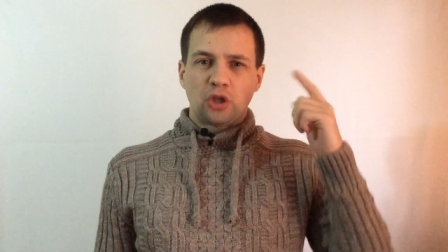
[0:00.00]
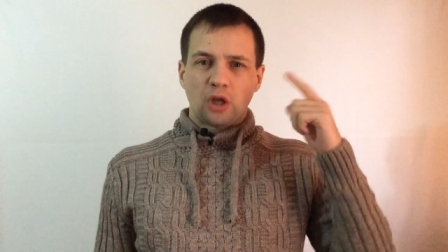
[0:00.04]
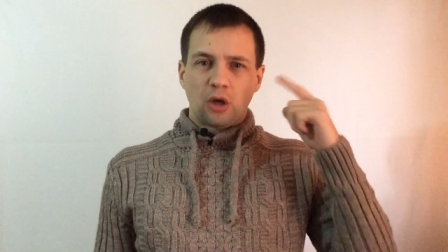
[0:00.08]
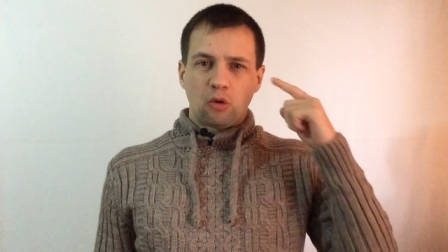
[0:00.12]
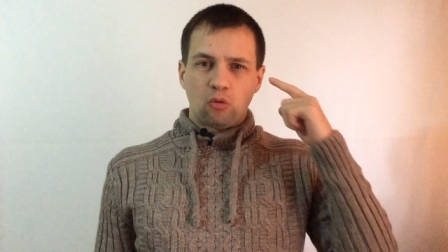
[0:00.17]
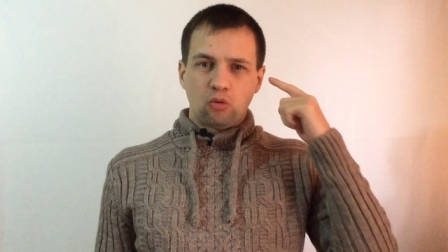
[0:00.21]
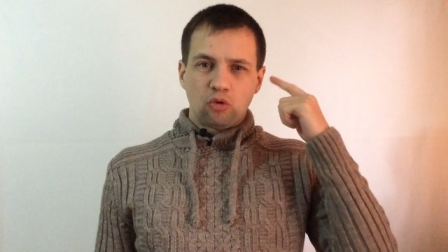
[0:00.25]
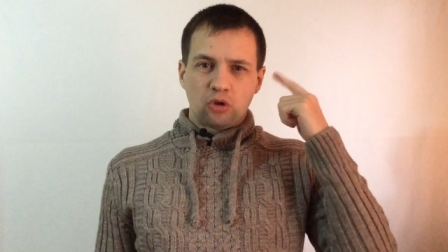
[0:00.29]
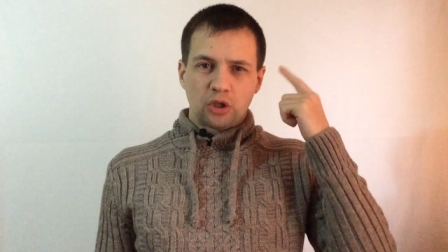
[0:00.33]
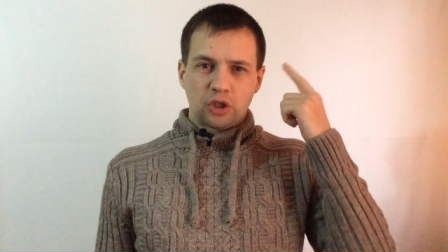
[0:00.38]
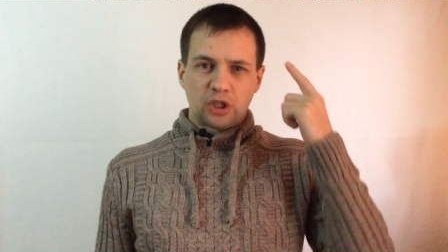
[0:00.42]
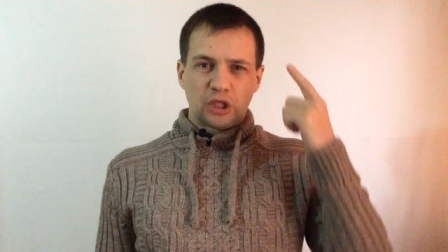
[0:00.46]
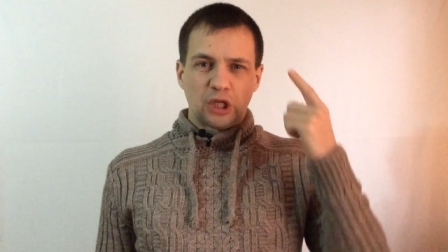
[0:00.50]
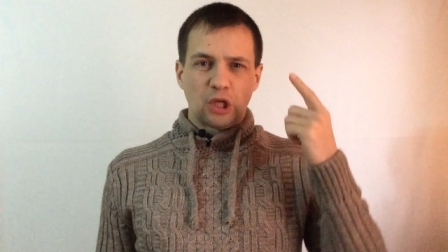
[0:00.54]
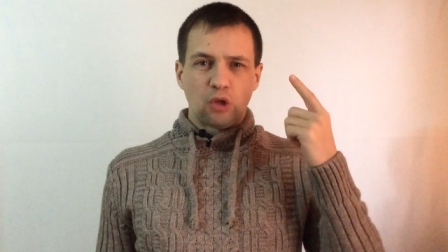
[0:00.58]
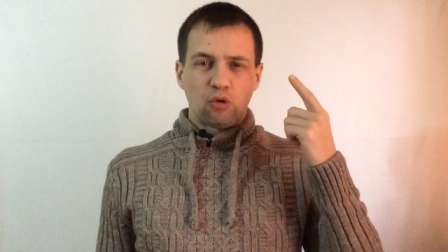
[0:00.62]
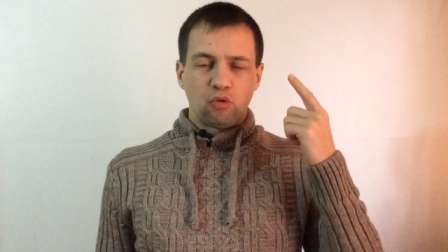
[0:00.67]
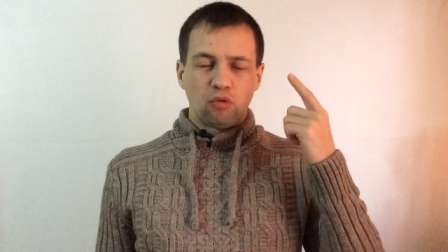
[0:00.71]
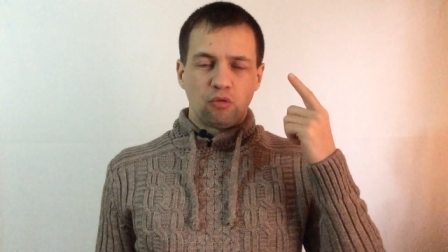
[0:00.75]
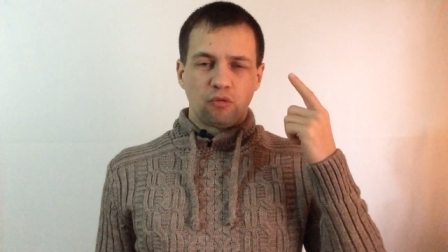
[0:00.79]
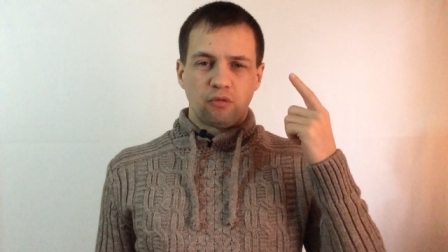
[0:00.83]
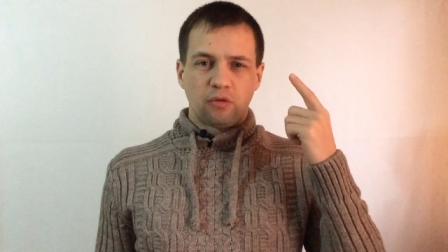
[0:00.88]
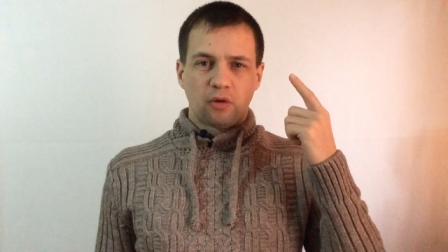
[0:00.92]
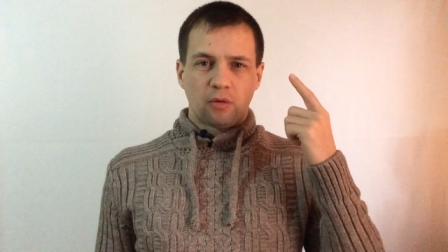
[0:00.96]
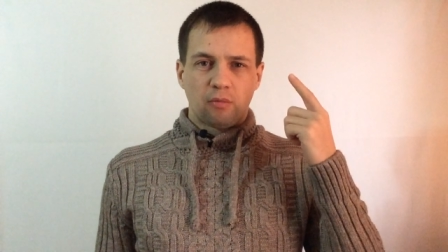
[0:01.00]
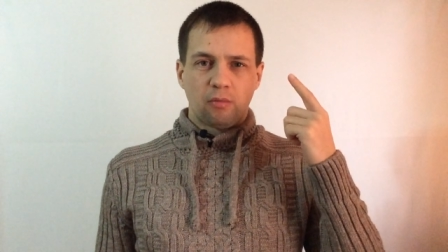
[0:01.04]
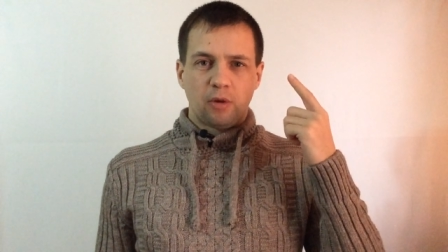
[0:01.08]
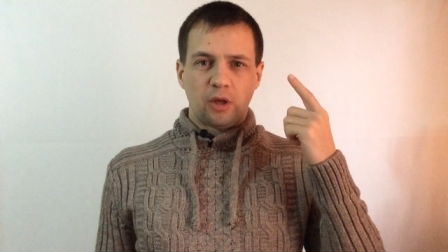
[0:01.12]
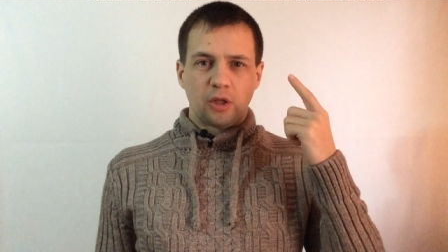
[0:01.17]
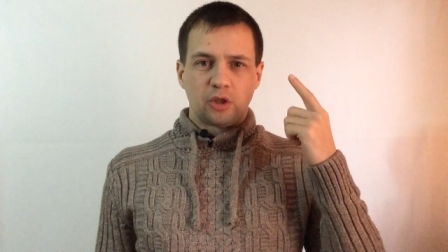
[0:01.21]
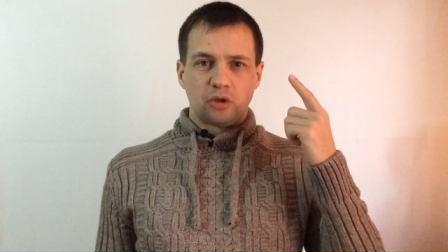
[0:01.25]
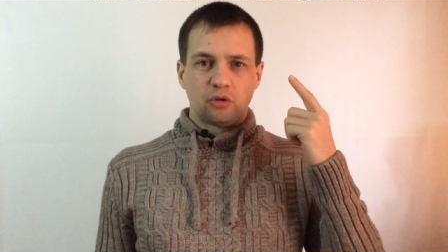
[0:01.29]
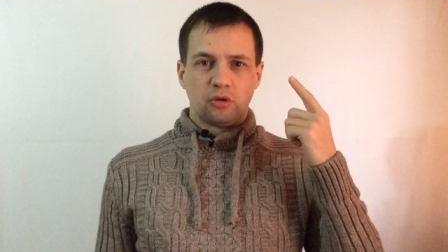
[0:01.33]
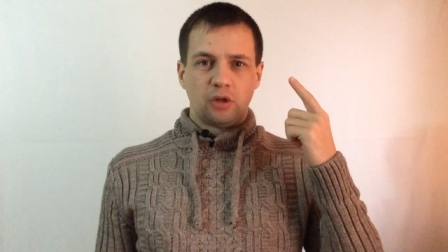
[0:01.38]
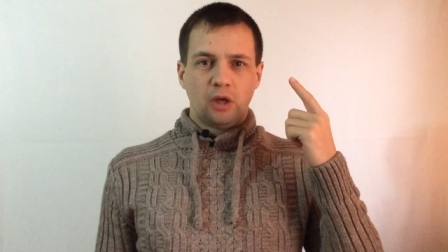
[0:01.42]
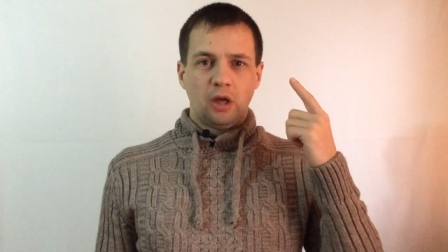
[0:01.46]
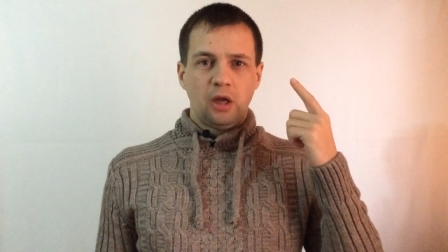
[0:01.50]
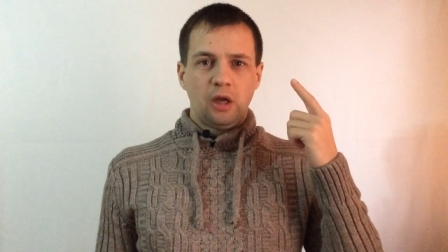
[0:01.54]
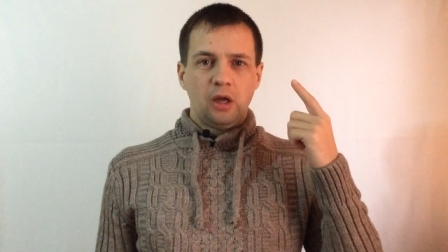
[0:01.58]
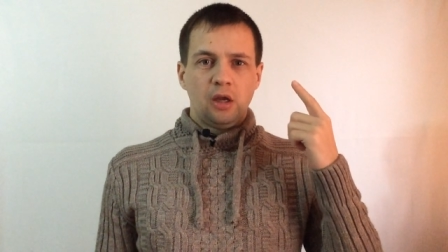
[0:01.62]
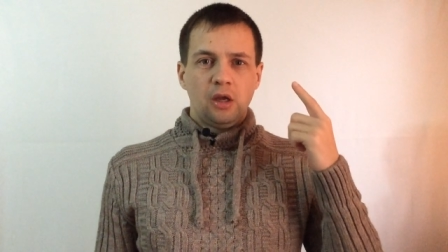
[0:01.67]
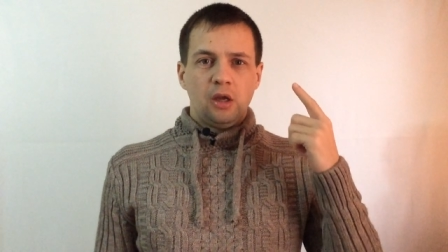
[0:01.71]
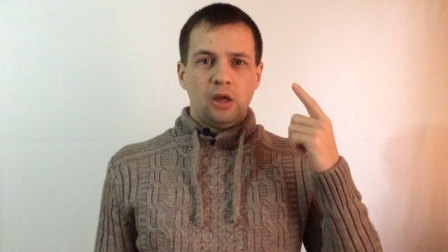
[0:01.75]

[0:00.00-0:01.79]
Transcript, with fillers: какую-то ценную информацию, да,